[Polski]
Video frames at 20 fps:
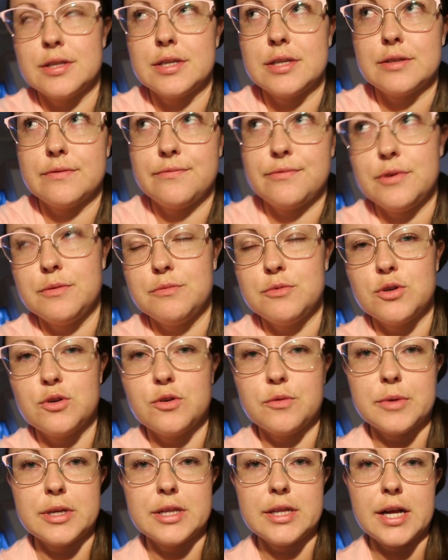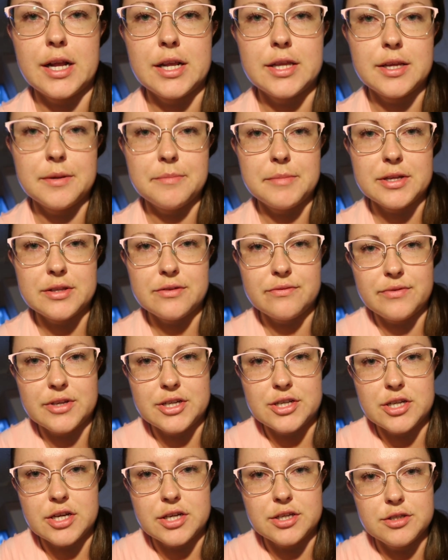ten film dokumentalny ma
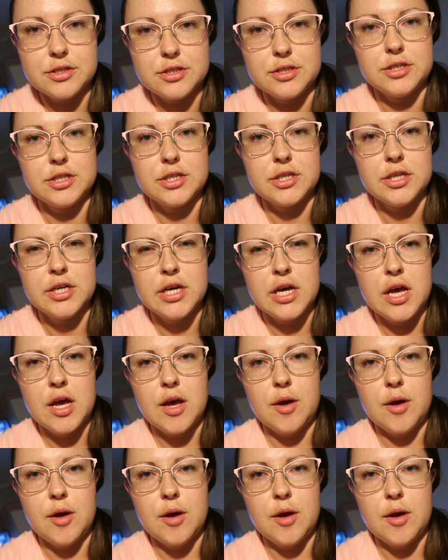dwie części